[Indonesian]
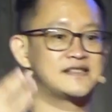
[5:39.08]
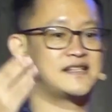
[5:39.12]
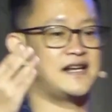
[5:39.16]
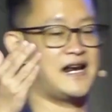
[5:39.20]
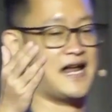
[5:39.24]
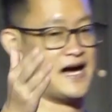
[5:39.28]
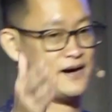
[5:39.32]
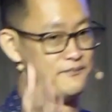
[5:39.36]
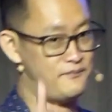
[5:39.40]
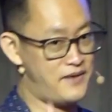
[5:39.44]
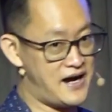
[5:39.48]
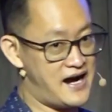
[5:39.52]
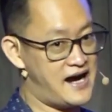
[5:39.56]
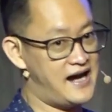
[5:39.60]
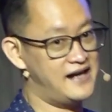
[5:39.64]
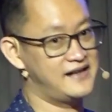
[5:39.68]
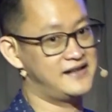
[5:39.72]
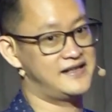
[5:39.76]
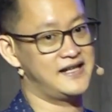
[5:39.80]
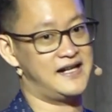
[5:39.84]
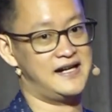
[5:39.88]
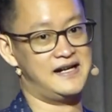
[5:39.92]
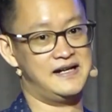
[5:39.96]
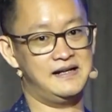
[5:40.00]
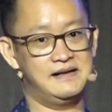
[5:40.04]
selama
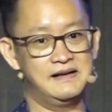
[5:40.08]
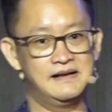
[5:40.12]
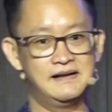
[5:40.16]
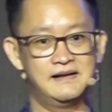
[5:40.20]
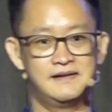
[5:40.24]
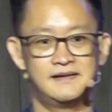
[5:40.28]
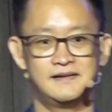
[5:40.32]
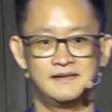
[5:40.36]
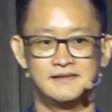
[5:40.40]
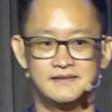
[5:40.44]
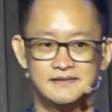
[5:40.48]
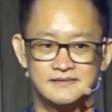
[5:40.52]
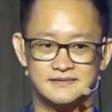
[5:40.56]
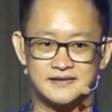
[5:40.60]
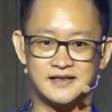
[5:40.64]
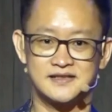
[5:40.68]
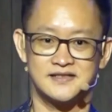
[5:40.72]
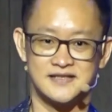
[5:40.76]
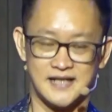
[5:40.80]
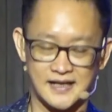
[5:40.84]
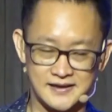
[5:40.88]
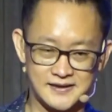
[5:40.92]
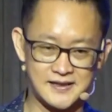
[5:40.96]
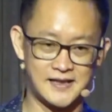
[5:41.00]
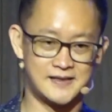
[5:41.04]
Anda
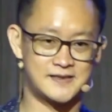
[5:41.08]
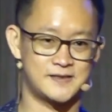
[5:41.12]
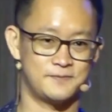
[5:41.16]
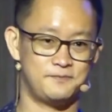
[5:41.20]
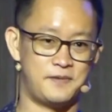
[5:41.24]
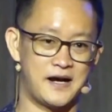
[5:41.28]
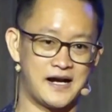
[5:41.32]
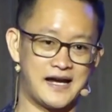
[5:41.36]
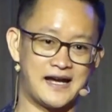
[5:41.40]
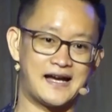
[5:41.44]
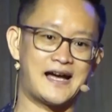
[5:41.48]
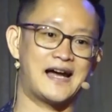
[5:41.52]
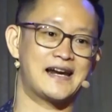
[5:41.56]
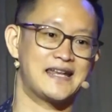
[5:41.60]
tercatat sebagai